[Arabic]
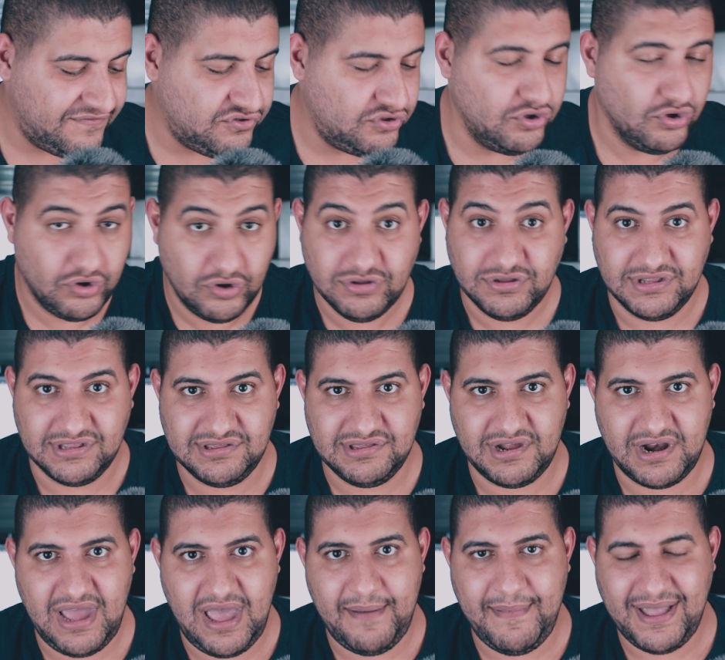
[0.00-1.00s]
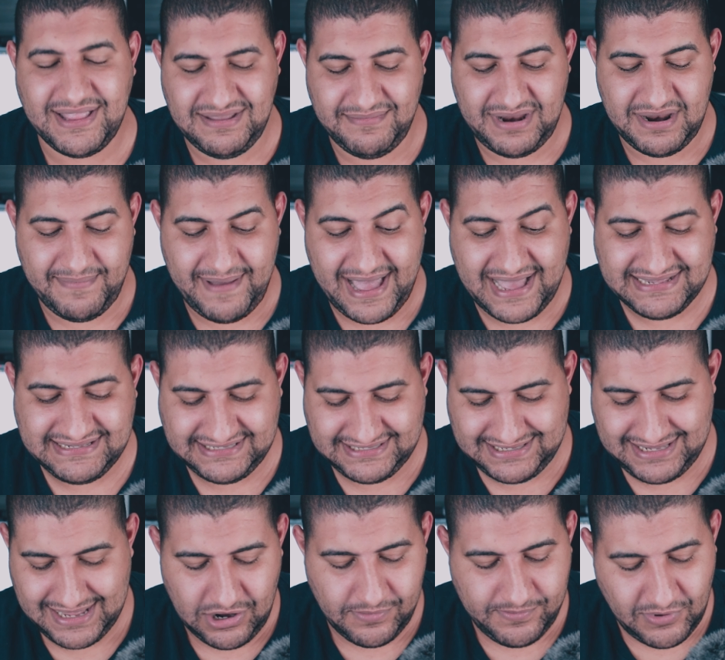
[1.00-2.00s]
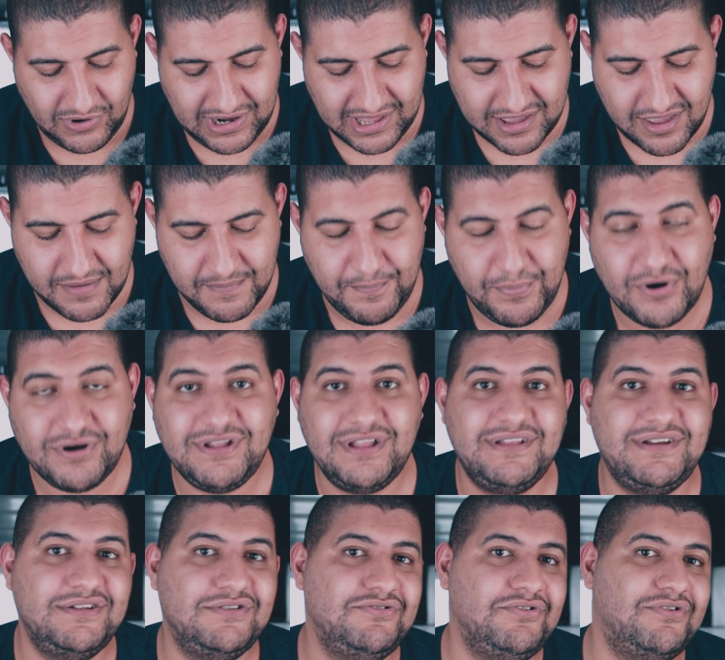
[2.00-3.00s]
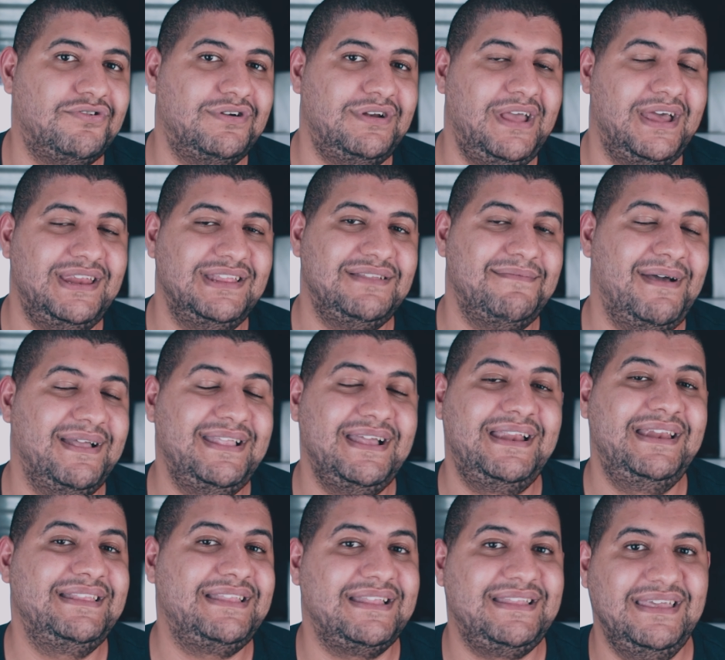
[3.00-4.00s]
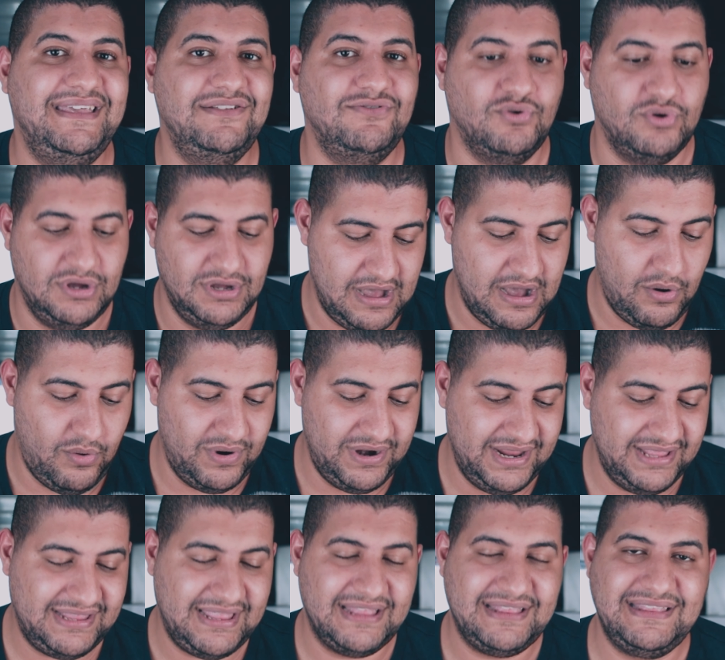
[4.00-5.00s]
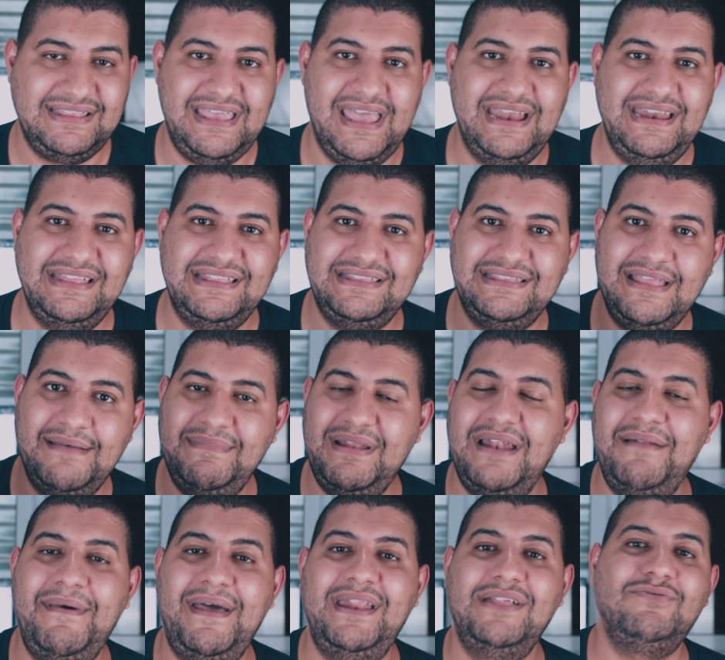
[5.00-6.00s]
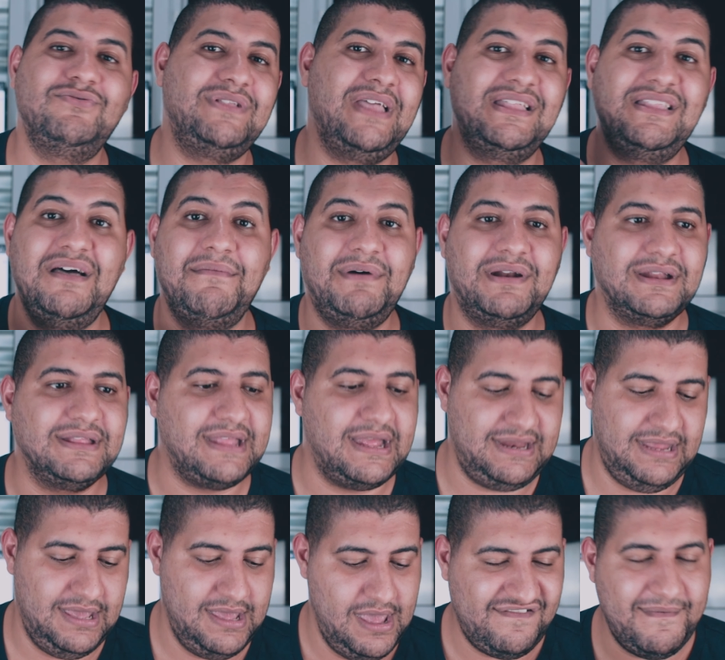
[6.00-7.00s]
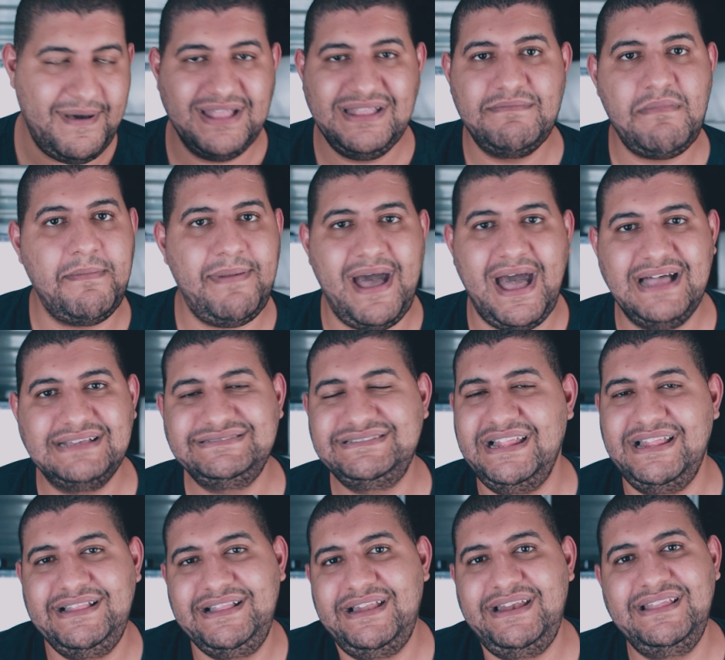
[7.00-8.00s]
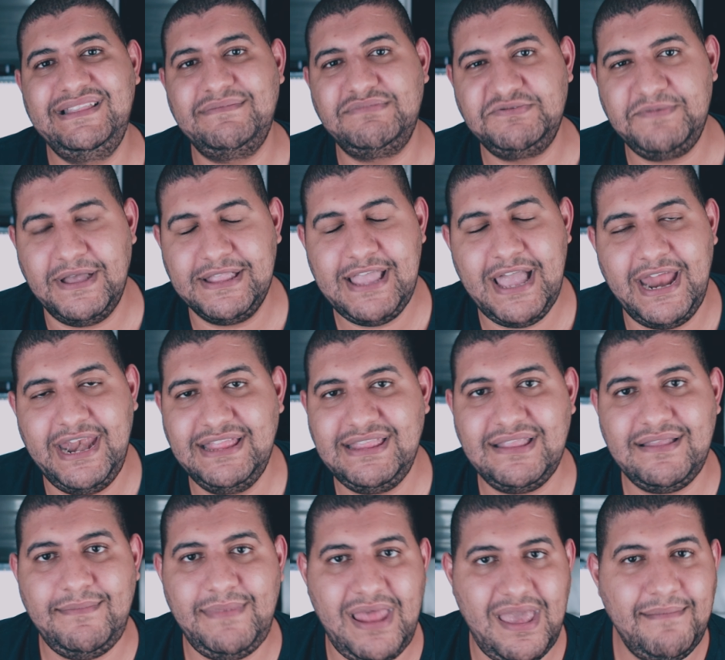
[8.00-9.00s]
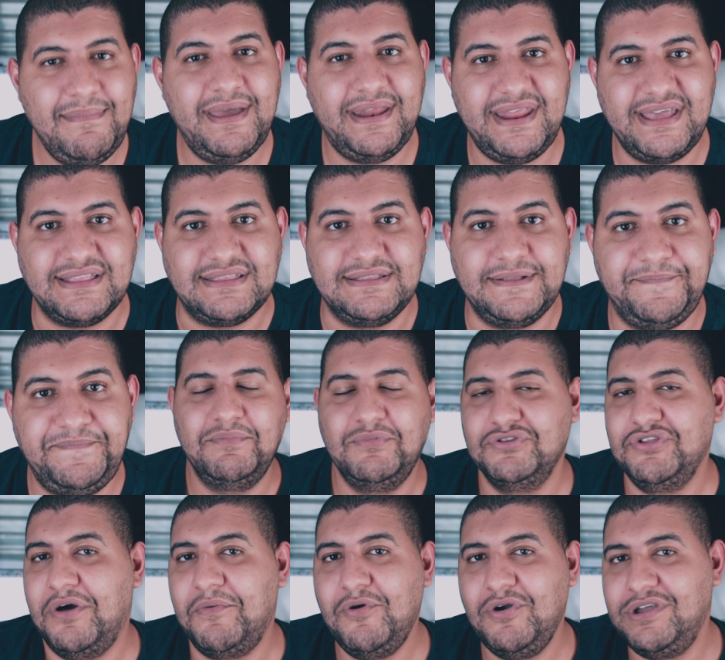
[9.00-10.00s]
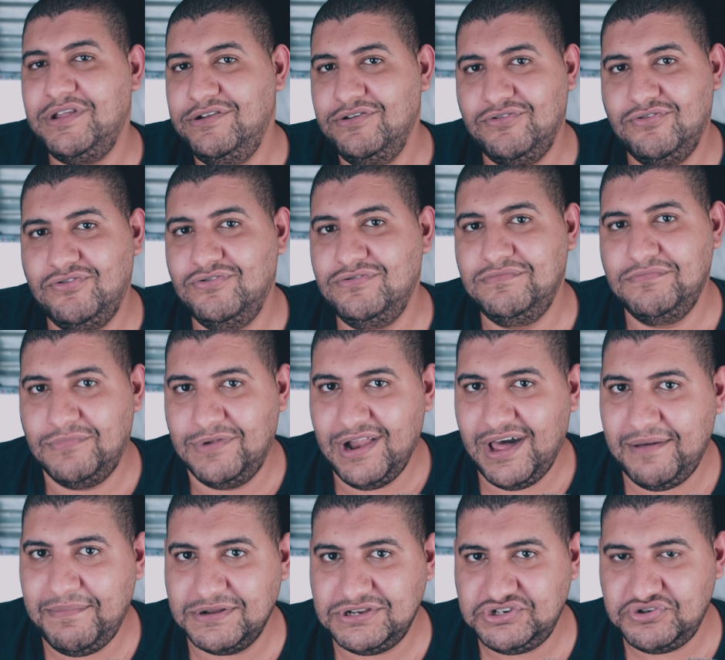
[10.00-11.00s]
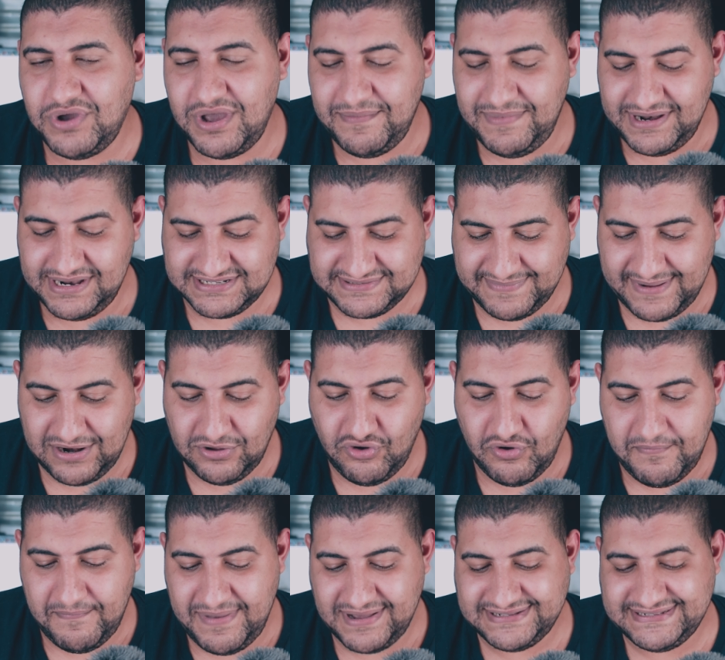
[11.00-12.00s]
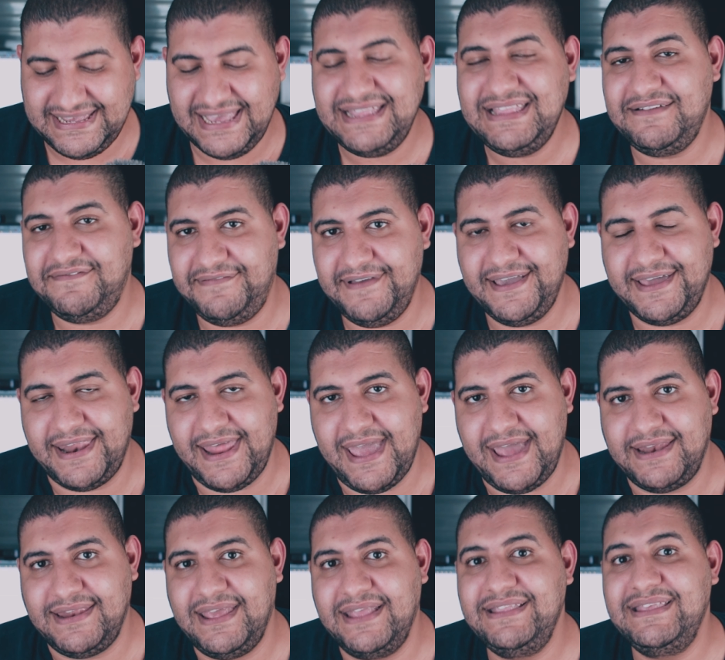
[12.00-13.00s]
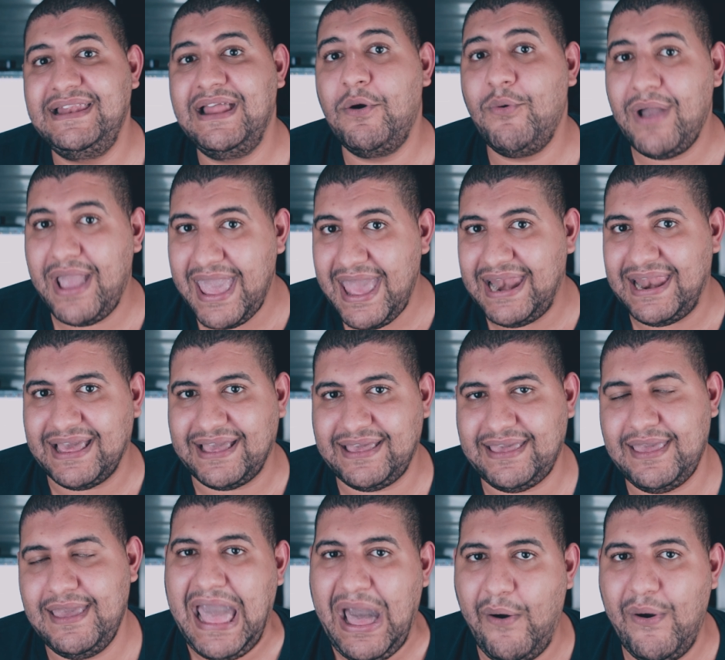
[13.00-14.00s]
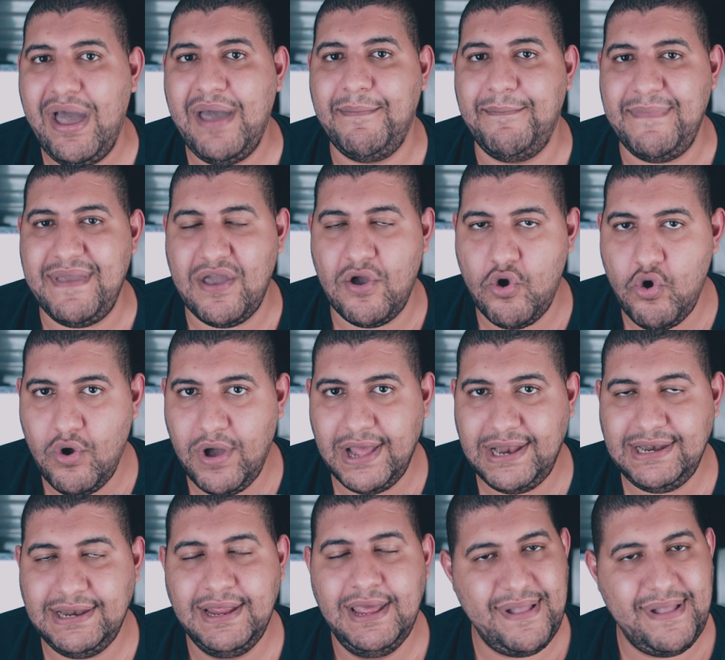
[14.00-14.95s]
نفسه يخض صراحه بعد ما انا بحثت اللي هو بيقول لك امبورتد ريتورن يعني انت محتاج ان انت تعيده او ان انت يعني تملى البيانات وتعيدها مره ثانيه فبعد ما بحثت لقيت ان انت مش محتاج ان انت تملى اي بيانات الموضوع ممكن يكون ملخبط شويه بالنسبه لكم بس هي دي الفكره يعني ان لو جالك جواب من جوجل